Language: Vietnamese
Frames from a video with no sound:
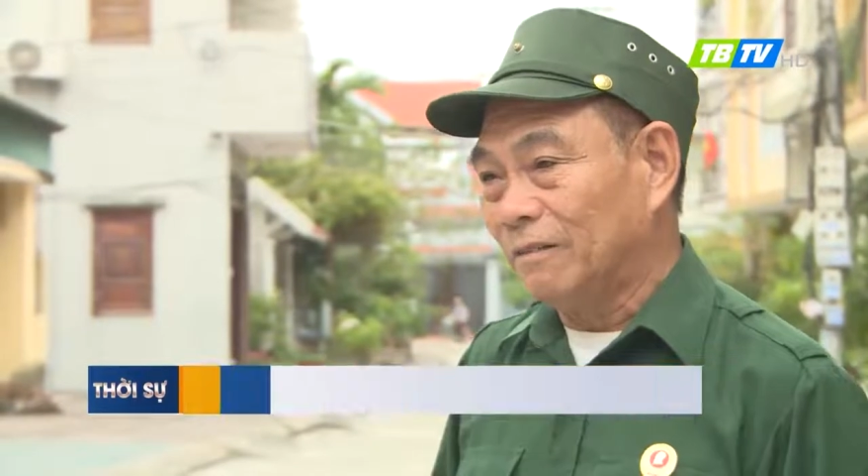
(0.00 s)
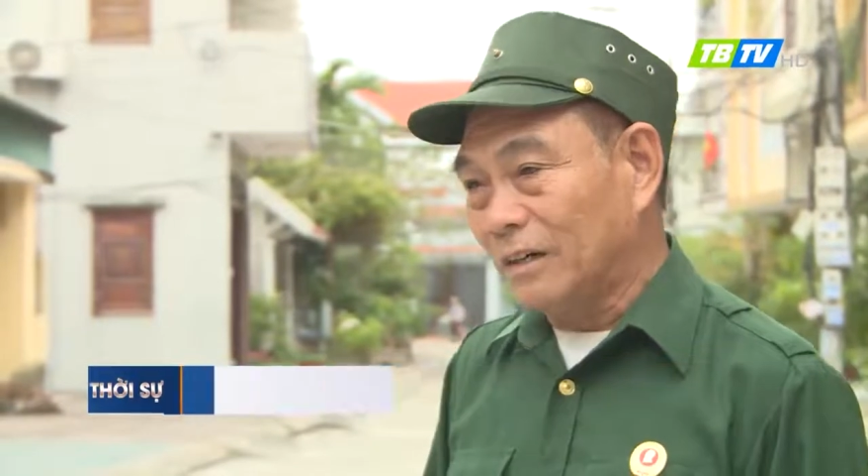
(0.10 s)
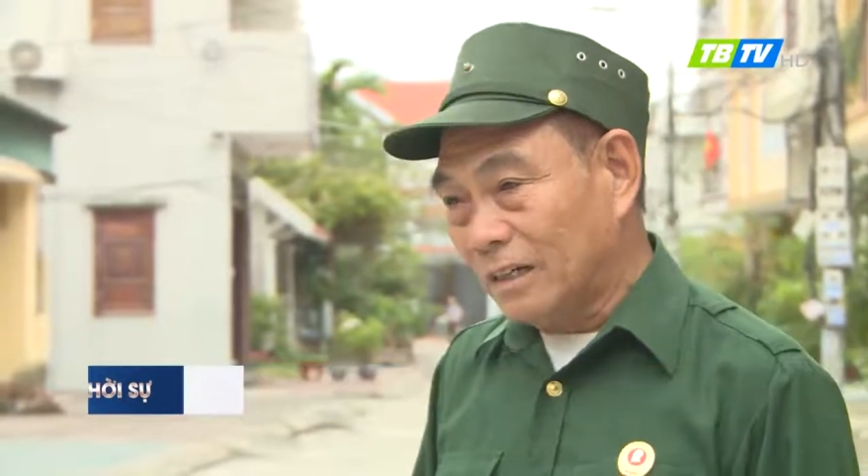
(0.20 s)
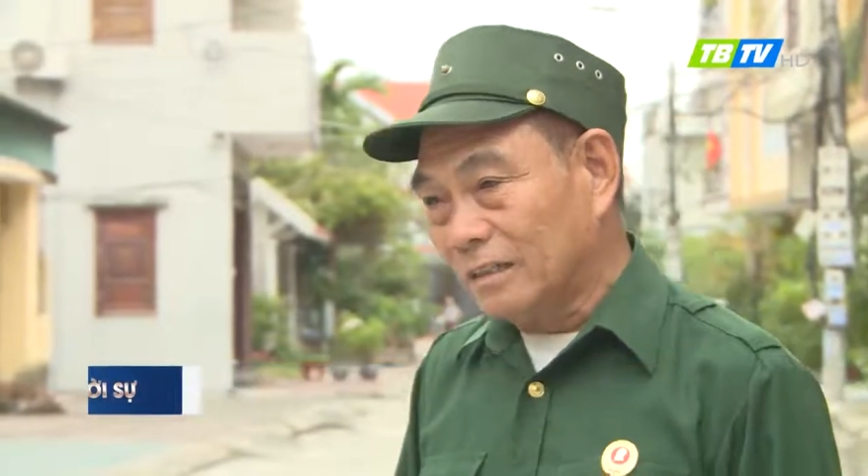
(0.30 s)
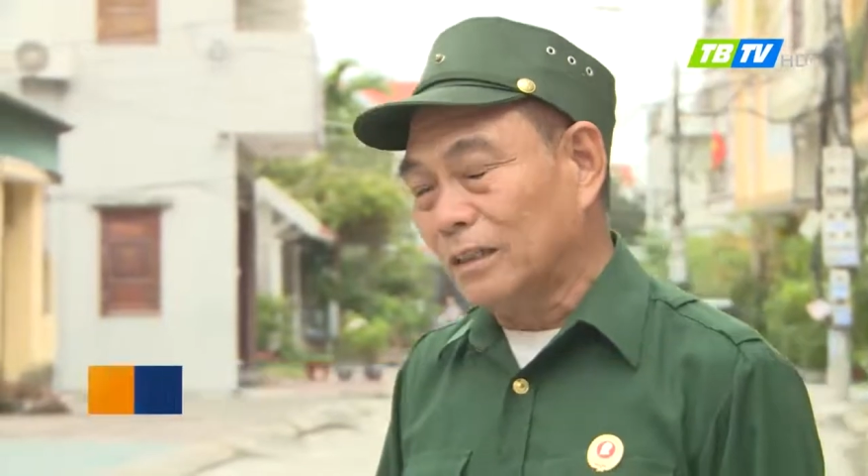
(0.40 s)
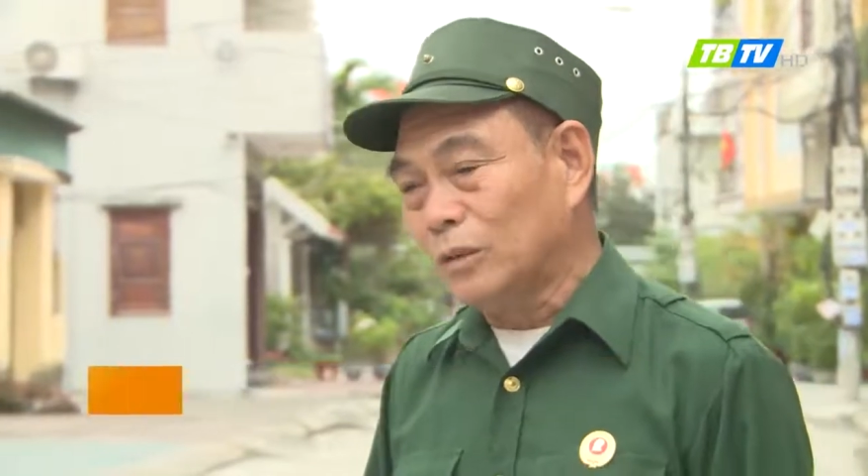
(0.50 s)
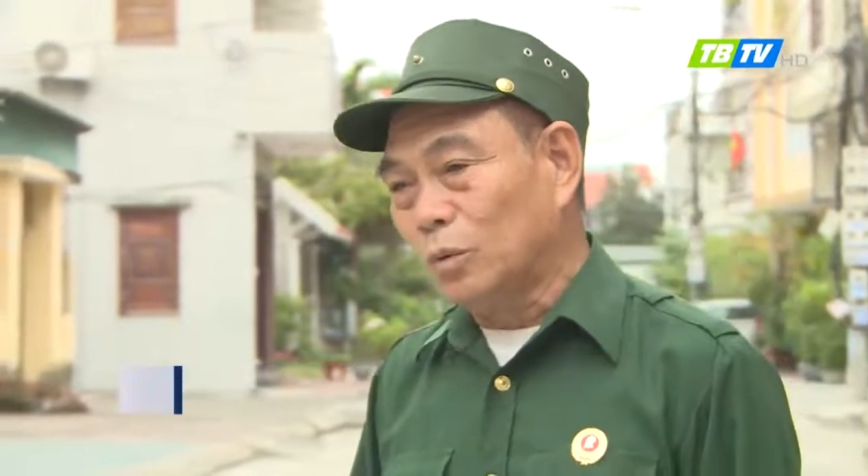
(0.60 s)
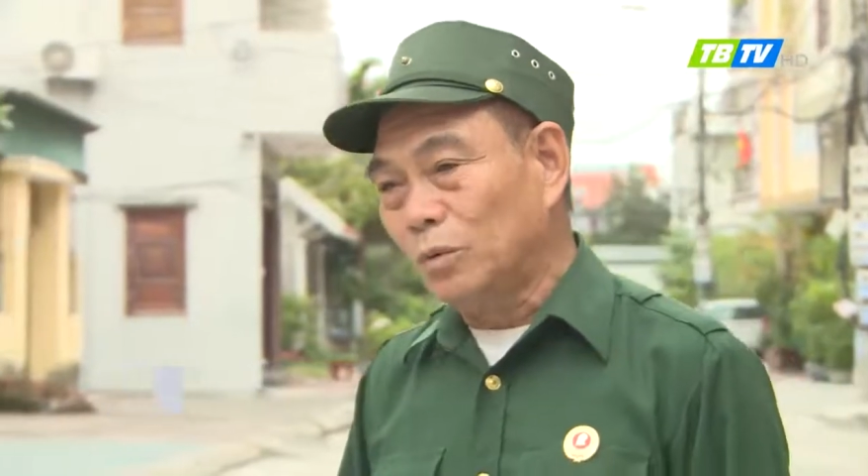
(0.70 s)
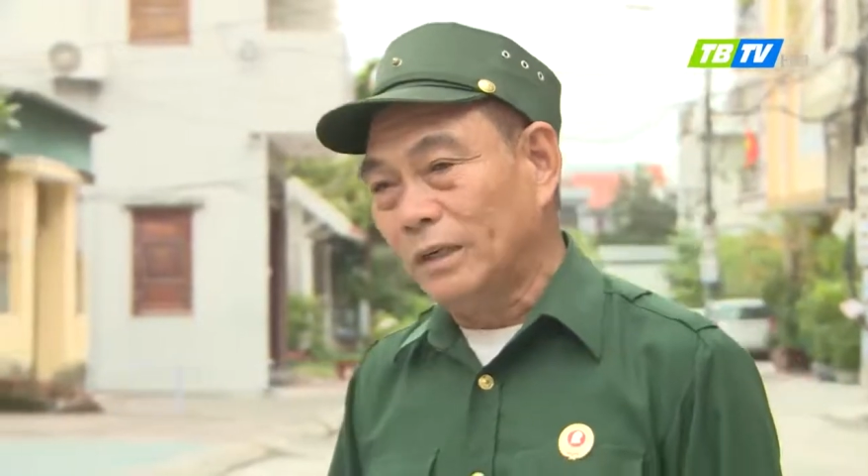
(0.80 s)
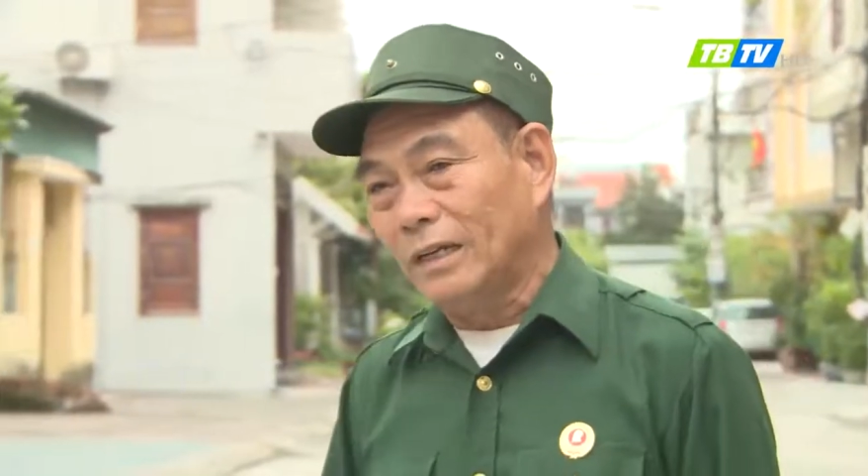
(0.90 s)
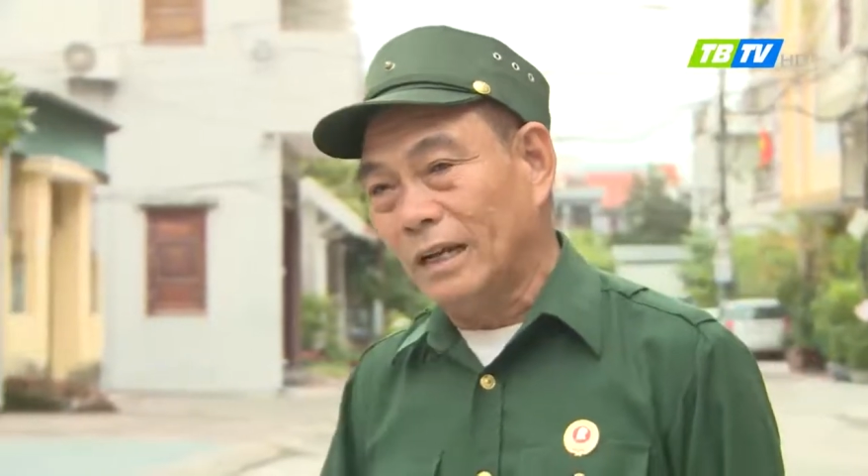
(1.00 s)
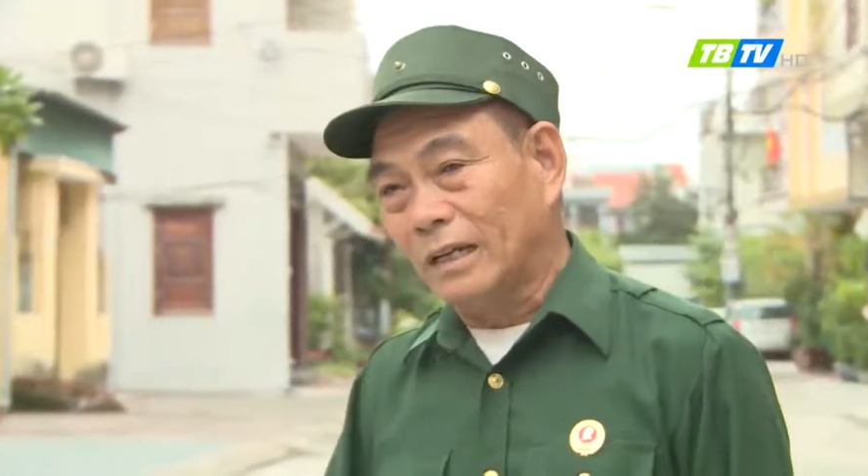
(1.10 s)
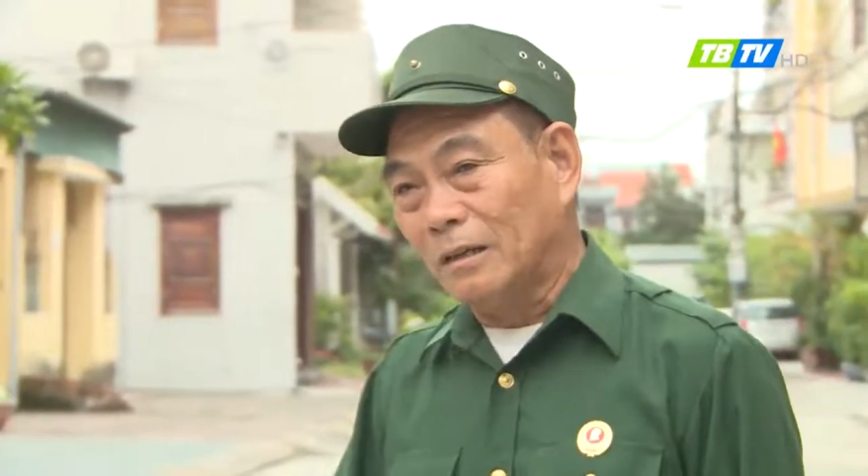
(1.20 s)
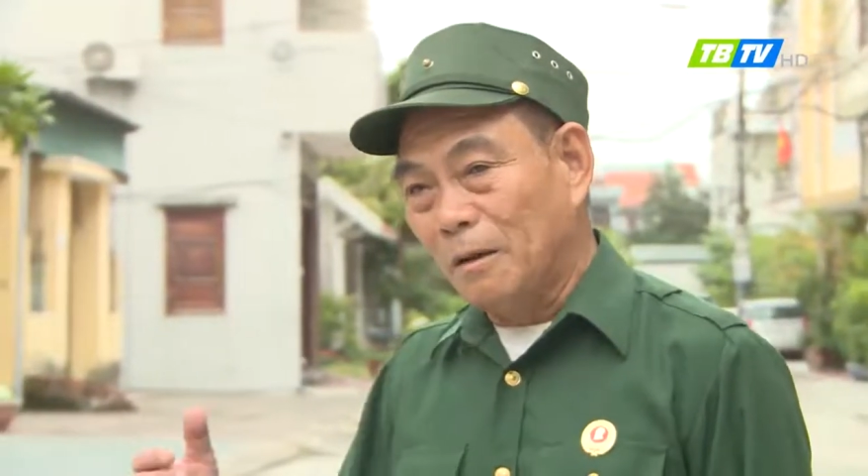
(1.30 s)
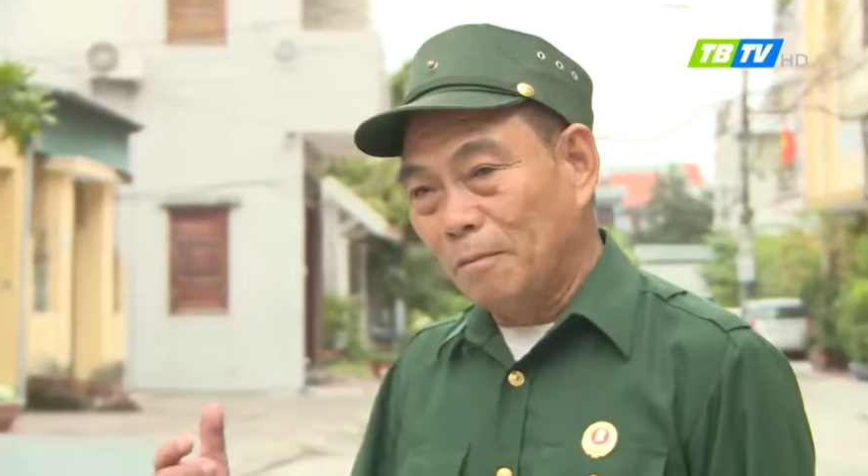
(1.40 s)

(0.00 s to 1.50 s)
và thích thú đấy là